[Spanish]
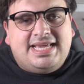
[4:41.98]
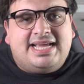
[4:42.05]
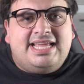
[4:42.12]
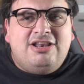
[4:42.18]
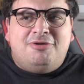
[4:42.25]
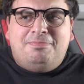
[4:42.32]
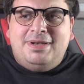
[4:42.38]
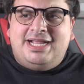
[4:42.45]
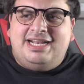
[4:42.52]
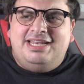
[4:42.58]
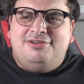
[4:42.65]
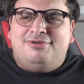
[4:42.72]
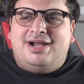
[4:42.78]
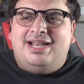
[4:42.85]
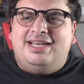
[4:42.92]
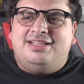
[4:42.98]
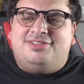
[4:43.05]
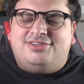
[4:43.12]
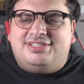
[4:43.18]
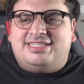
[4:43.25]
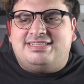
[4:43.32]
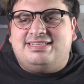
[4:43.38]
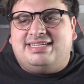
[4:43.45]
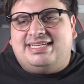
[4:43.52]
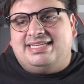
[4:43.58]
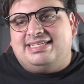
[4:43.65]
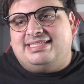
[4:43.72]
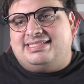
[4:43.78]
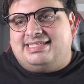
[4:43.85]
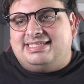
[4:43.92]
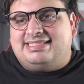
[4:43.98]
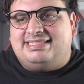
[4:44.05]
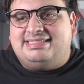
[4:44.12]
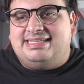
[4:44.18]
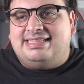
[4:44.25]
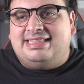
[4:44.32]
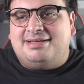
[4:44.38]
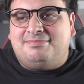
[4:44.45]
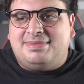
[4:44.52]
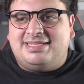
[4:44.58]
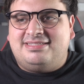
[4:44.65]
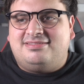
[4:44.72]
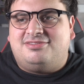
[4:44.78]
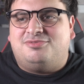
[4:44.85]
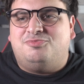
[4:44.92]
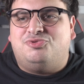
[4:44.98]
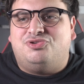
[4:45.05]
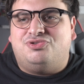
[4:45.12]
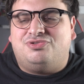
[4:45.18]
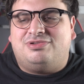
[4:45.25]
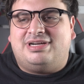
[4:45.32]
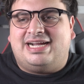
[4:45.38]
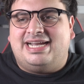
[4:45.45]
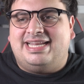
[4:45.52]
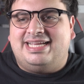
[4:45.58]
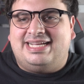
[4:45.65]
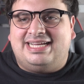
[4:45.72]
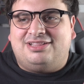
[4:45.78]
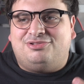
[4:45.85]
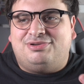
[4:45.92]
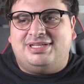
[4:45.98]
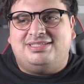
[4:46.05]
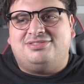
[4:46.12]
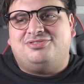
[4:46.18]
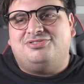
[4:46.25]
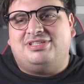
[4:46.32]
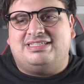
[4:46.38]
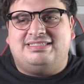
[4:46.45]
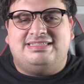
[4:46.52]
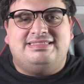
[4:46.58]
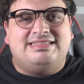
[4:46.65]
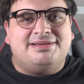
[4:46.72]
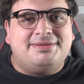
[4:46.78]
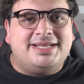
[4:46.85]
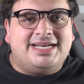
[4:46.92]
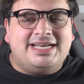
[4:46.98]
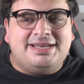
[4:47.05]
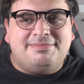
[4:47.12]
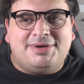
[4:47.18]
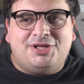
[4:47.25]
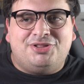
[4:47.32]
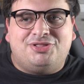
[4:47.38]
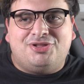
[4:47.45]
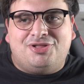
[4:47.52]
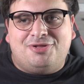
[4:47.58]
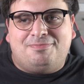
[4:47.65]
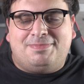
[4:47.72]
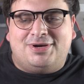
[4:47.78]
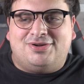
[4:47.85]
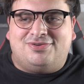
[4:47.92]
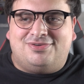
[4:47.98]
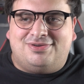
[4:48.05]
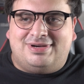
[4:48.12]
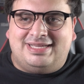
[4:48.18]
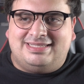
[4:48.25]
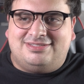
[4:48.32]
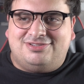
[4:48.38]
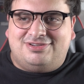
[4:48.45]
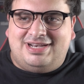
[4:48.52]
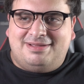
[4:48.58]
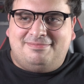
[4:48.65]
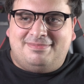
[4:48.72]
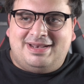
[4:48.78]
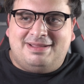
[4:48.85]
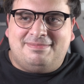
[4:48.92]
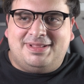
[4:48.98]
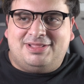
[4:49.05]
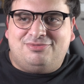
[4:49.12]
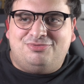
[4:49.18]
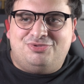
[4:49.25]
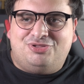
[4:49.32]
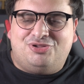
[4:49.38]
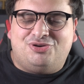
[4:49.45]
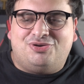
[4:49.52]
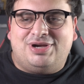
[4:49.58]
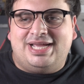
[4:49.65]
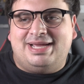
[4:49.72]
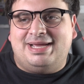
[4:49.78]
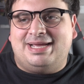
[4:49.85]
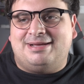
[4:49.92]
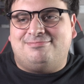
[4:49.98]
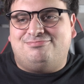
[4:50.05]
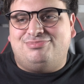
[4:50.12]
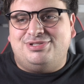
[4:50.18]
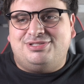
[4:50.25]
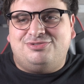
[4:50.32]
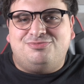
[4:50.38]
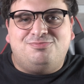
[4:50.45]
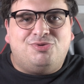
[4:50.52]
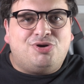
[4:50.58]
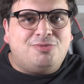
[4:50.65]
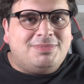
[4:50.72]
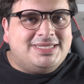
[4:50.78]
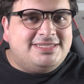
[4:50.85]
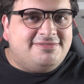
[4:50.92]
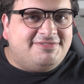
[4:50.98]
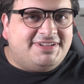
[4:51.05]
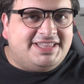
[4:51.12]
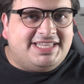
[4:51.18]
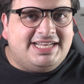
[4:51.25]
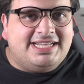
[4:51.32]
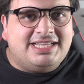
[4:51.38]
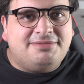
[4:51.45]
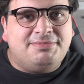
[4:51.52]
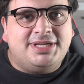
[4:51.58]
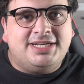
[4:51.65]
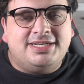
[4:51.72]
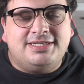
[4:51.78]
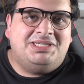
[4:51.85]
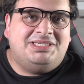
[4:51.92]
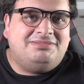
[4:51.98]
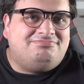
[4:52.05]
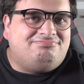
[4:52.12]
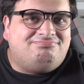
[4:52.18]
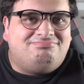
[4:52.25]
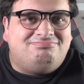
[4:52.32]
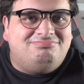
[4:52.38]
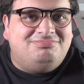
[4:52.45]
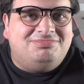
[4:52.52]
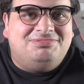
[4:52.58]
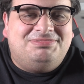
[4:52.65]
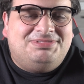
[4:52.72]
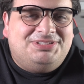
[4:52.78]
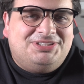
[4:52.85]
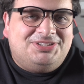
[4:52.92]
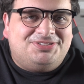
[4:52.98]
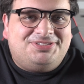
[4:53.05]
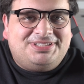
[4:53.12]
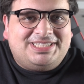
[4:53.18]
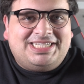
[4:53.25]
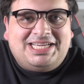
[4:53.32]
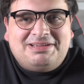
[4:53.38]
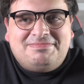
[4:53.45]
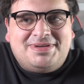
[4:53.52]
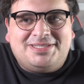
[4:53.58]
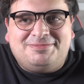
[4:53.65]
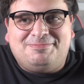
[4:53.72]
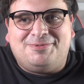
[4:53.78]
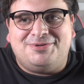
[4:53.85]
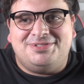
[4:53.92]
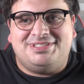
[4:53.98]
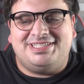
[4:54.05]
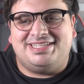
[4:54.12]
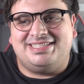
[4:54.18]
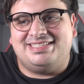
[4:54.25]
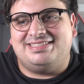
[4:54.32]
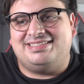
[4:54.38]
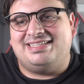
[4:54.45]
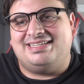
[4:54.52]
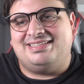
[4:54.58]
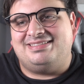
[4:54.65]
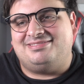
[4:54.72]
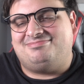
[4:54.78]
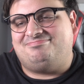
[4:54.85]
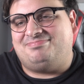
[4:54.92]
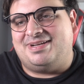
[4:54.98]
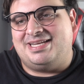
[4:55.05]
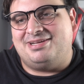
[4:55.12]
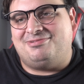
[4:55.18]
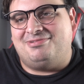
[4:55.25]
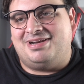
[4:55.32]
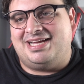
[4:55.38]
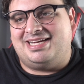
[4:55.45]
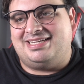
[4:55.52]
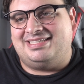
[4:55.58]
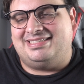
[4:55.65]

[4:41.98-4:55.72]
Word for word: Y aquí lo aplican igual, entonces hace que, que se sienta más como caricaturesco Así está bien animado todo, pero eso le, mete un toque, pues, un poco más infantil también. Eh, mm, no sé qué más puedo decir de esta película.